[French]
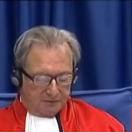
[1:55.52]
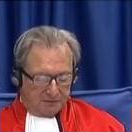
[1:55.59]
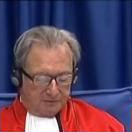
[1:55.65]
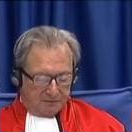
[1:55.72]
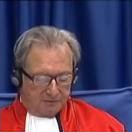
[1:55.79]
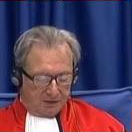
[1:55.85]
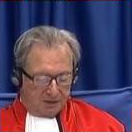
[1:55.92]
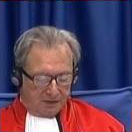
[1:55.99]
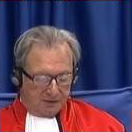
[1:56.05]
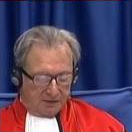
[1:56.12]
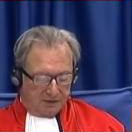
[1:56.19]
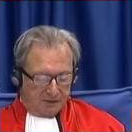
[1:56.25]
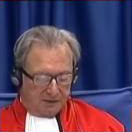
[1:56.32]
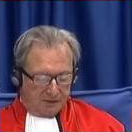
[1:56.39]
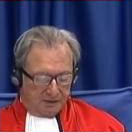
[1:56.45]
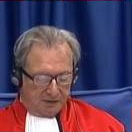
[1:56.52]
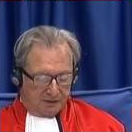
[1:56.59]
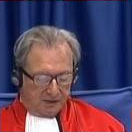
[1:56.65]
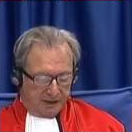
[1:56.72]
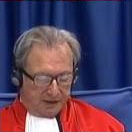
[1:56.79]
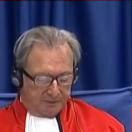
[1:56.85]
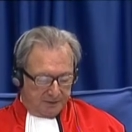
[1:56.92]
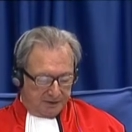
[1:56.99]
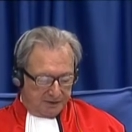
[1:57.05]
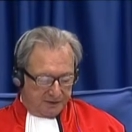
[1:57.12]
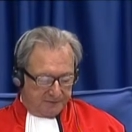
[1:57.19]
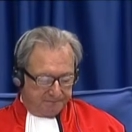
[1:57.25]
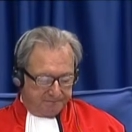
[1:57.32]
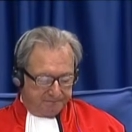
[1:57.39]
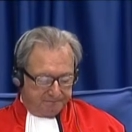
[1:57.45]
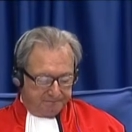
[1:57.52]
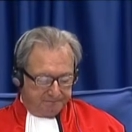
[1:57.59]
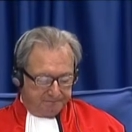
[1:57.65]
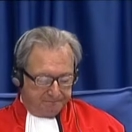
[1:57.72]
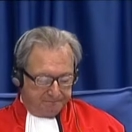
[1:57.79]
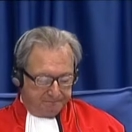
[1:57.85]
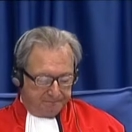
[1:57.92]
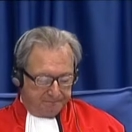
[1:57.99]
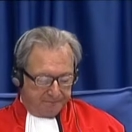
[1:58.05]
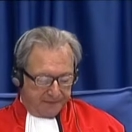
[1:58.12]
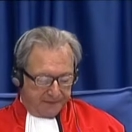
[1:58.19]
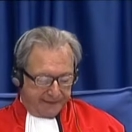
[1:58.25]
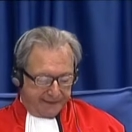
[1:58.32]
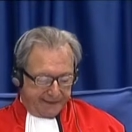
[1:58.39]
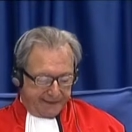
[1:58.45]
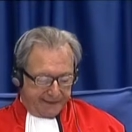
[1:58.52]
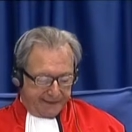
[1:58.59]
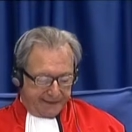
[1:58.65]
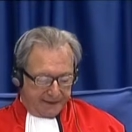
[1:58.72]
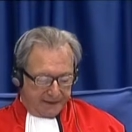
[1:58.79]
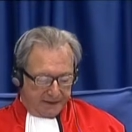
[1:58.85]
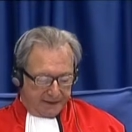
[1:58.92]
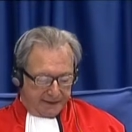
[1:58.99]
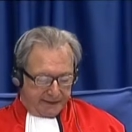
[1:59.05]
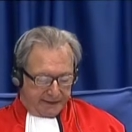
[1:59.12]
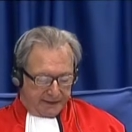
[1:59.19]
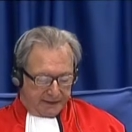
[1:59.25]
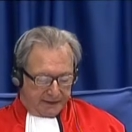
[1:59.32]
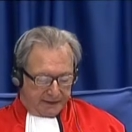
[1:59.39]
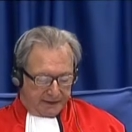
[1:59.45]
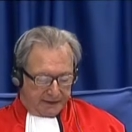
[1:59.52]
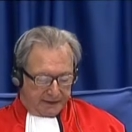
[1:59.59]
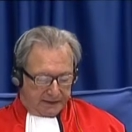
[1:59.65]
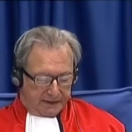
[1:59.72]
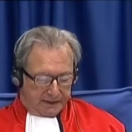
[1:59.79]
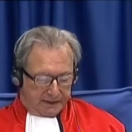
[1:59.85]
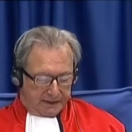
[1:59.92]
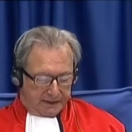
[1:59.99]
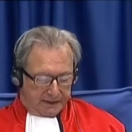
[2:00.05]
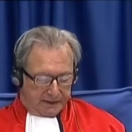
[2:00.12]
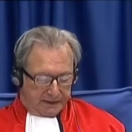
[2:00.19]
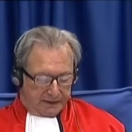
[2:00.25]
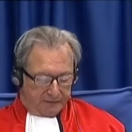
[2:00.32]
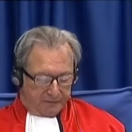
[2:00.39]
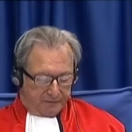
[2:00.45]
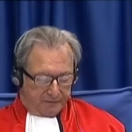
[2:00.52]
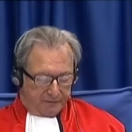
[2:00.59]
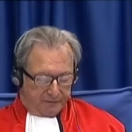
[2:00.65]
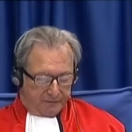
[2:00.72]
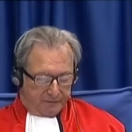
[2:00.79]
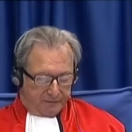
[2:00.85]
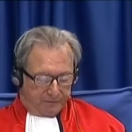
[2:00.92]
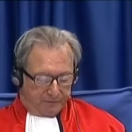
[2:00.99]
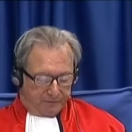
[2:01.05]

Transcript: donner quelques informations relatives à cette affaire et notamment à l'acte d'accusation en l'espace.